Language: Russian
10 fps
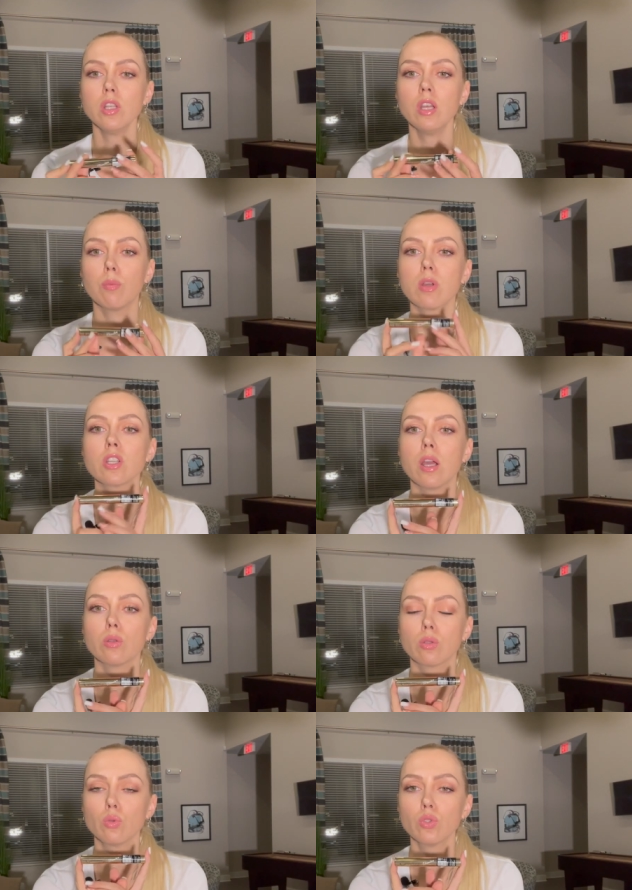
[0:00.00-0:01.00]
Обожаю
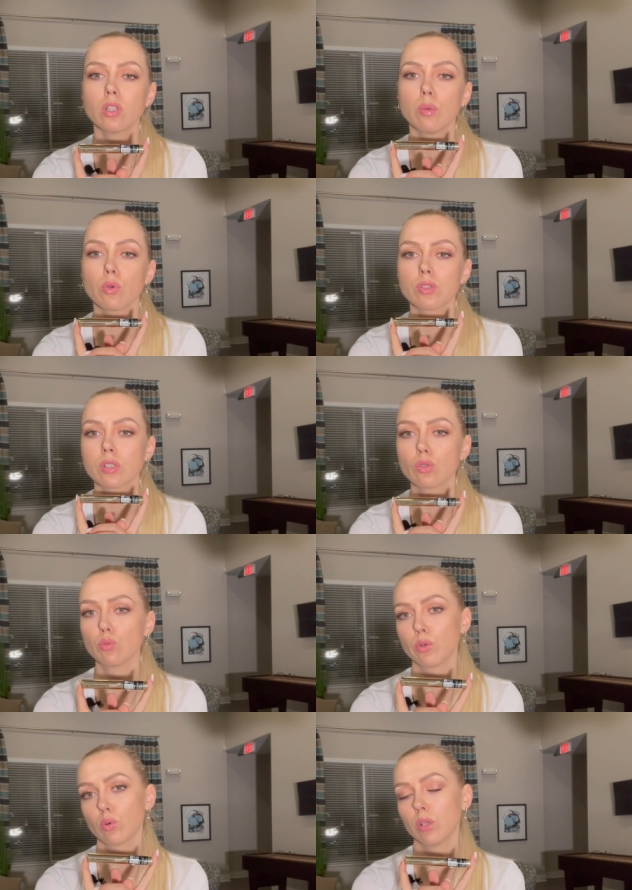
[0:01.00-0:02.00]
эту тушь. Она просто
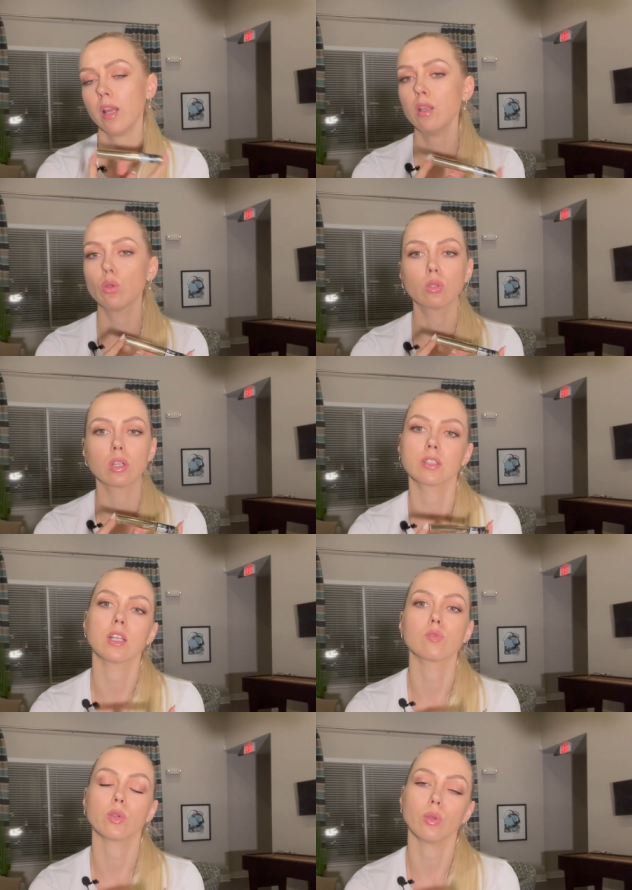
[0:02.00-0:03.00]
супер крутая. Долго
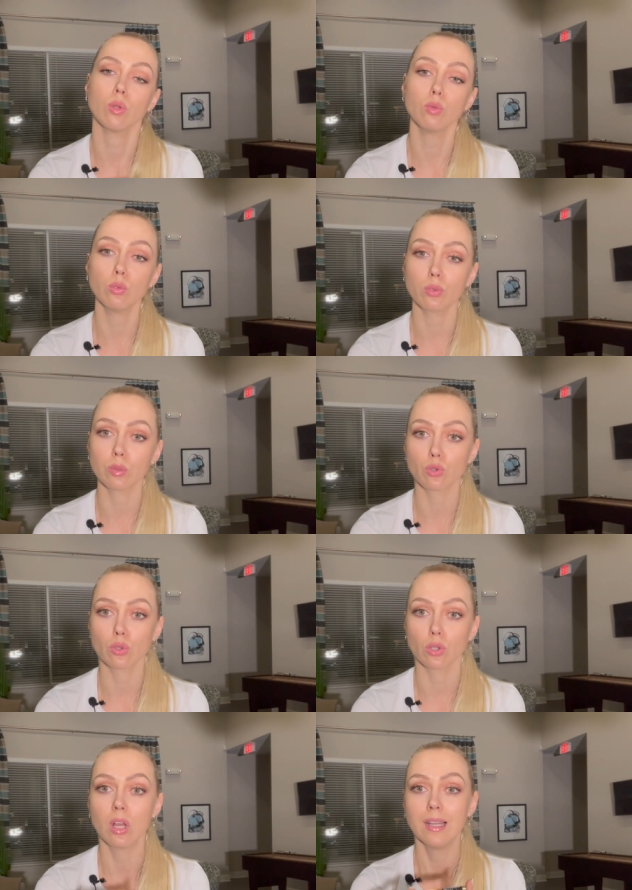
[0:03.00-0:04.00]
рассказывать про нее не буду, потому
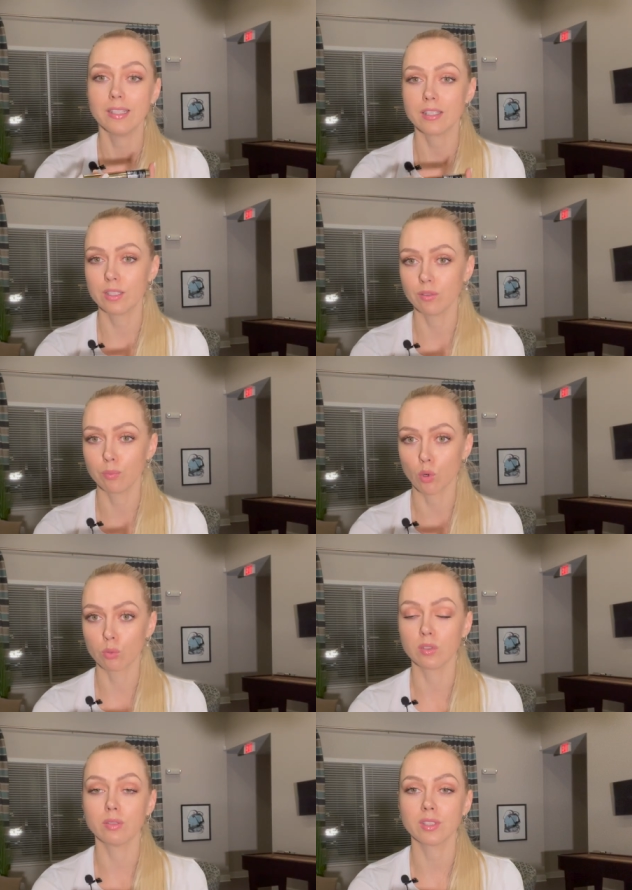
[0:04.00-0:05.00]
что если вы
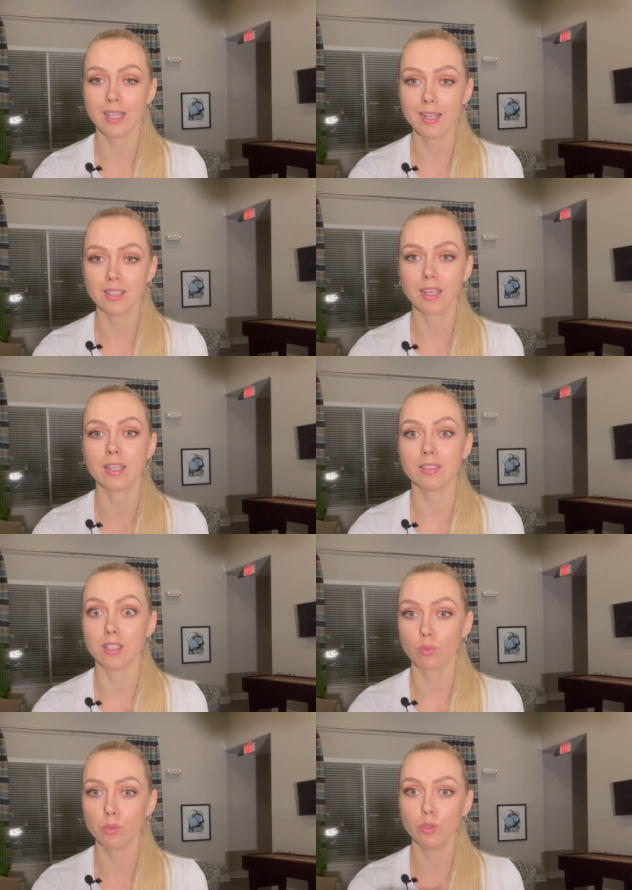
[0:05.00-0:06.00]
пробовали, вы знаете, а если не
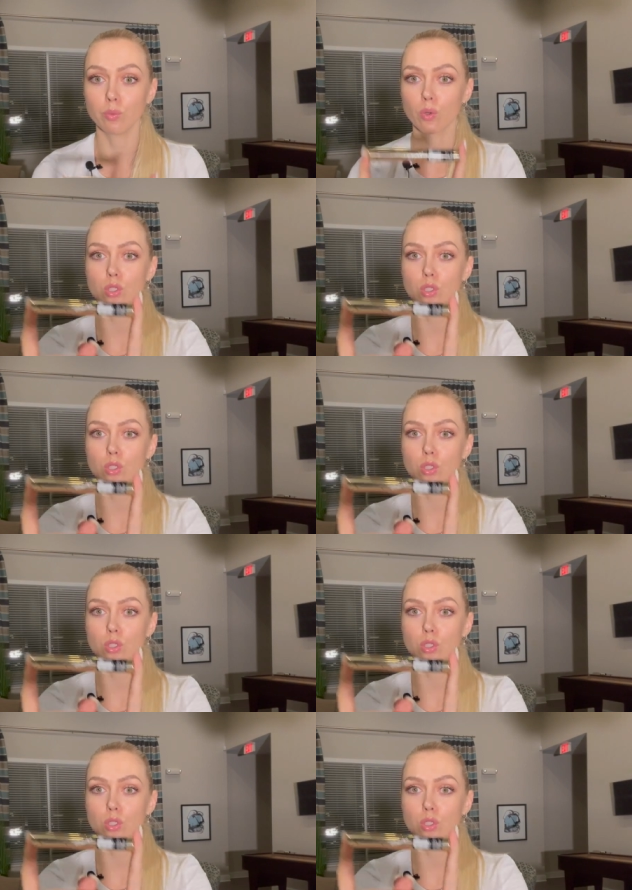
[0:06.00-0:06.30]
пробовали, просто